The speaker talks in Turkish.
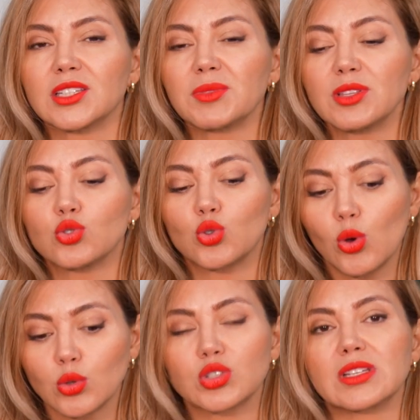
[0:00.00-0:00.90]
Şimdi
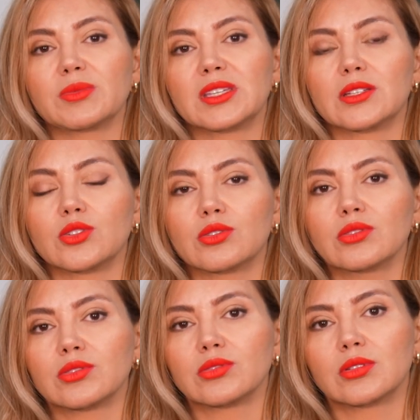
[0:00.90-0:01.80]
soğuk suya mı
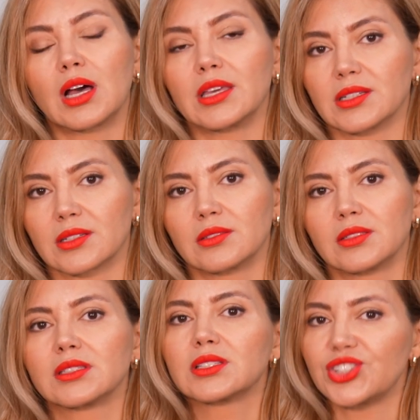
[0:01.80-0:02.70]
giriyoruz? Hayır.
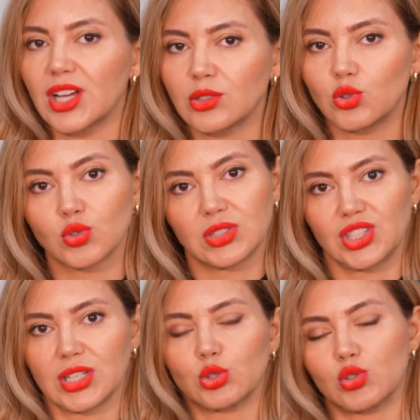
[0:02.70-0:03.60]
Sıcak, çok
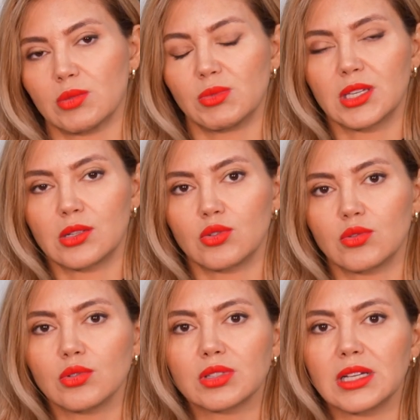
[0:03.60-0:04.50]
sıcak suya mı
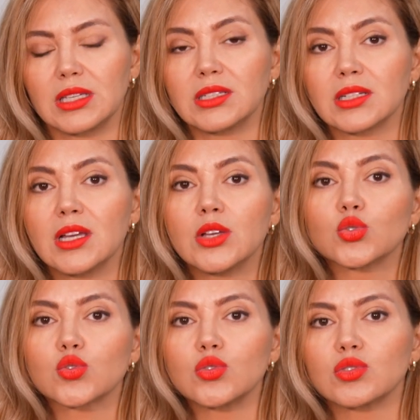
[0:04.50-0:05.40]
giriyoruz? Hayır
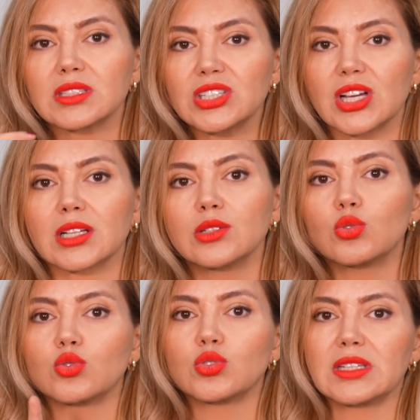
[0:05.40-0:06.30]
suyun sıcaklığı
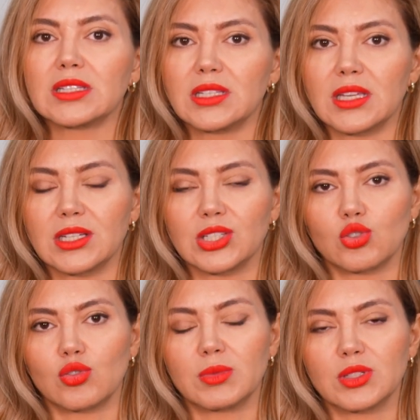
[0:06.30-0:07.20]
37
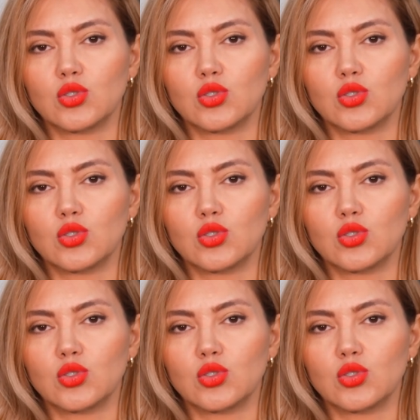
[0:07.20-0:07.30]
derece olmalı.